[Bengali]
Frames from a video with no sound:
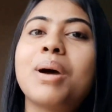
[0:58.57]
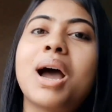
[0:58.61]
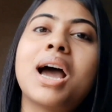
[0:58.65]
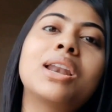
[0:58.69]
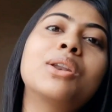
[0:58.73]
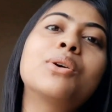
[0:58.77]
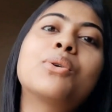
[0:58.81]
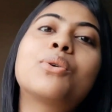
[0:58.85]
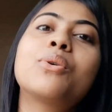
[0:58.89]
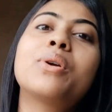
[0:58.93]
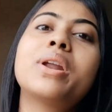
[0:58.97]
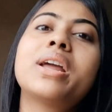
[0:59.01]

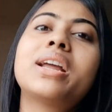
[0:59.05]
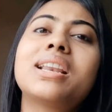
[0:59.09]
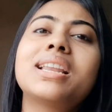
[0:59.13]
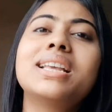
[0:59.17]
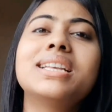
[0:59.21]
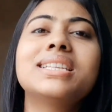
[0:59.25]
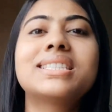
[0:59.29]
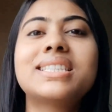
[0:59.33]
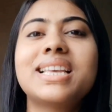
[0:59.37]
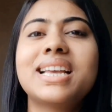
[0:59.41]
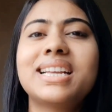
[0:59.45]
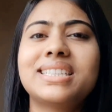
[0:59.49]
ভালো করে
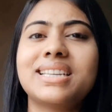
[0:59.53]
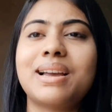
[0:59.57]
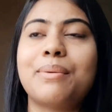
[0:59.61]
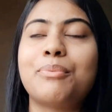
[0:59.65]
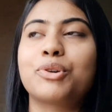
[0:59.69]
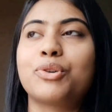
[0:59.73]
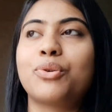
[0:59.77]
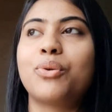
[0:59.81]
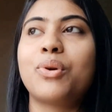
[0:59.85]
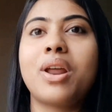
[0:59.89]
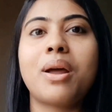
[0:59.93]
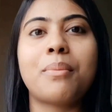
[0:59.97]
ক্লিনজিং
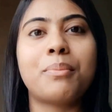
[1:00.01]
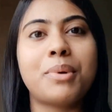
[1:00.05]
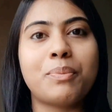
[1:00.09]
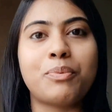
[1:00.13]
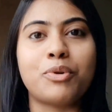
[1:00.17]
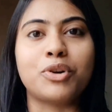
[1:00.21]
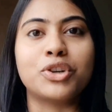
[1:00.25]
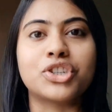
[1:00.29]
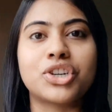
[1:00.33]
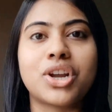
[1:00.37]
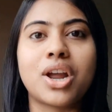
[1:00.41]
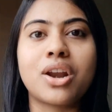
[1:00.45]
যেমন করে আমরা
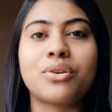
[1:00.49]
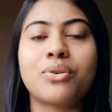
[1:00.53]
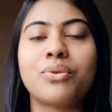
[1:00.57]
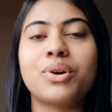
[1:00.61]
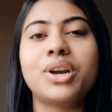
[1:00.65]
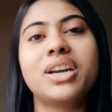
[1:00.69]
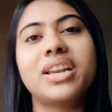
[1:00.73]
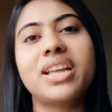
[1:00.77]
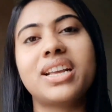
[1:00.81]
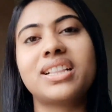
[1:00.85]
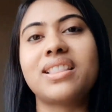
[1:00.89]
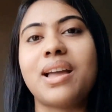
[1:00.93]
পরিষ্কার
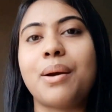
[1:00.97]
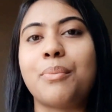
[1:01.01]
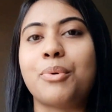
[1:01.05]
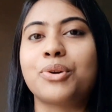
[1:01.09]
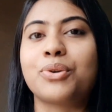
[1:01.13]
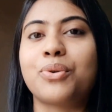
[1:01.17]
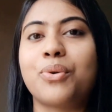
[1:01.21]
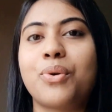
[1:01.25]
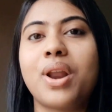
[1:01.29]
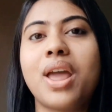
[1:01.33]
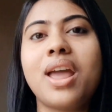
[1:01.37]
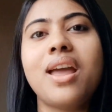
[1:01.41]
করি ঠিক
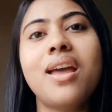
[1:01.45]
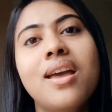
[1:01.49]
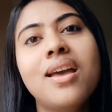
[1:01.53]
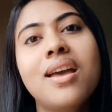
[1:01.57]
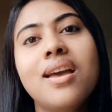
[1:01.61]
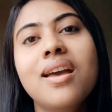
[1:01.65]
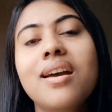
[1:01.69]
তেমন করে